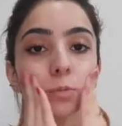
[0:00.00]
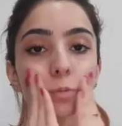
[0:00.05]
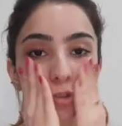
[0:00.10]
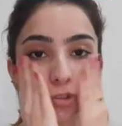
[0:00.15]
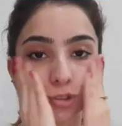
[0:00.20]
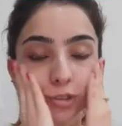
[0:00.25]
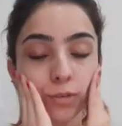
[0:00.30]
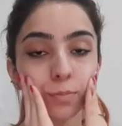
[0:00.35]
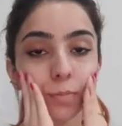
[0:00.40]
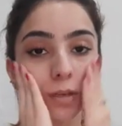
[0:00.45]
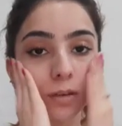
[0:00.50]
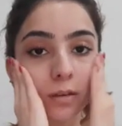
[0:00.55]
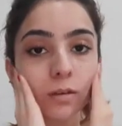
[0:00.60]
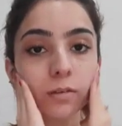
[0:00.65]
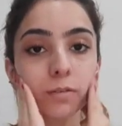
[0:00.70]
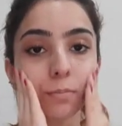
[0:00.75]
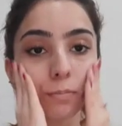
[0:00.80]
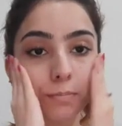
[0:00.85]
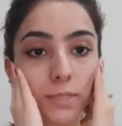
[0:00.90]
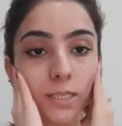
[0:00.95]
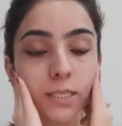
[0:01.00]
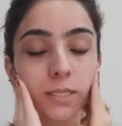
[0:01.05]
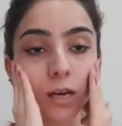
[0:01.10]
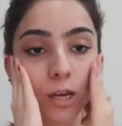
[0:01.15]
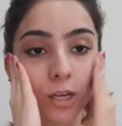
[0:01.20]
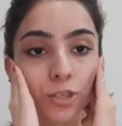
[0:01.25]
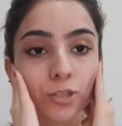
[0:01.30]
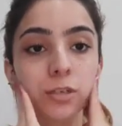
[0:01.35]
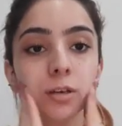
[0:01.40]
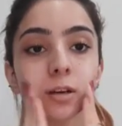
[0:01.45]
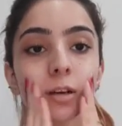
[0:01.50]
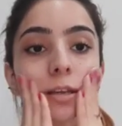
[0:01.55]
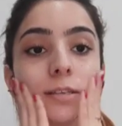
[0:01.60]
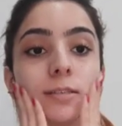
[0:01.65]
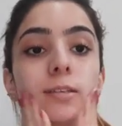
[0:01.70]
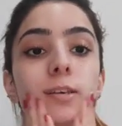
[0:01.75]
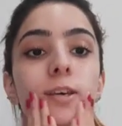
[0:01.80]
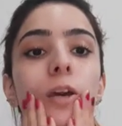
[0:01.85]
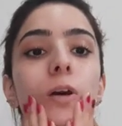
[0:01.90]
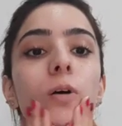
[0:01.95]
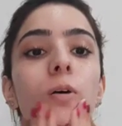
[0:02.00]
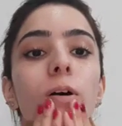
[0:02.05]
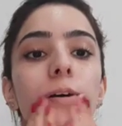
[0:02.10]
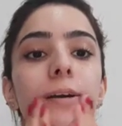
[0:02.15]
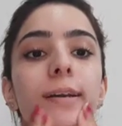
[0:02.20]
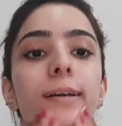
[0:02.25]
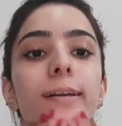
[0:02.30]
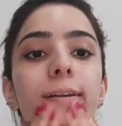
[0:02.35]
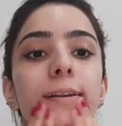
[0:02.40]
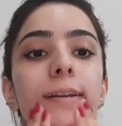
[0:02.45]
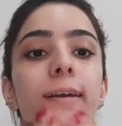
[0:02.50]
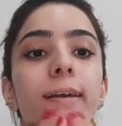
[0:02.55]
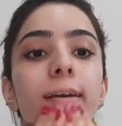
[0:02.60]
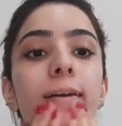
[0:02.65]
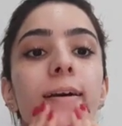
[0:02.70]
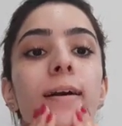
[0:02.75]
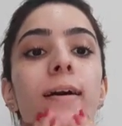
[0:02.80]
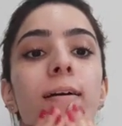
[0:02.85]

मोशन में मसाज करना है इससे क्या होगा कि डेली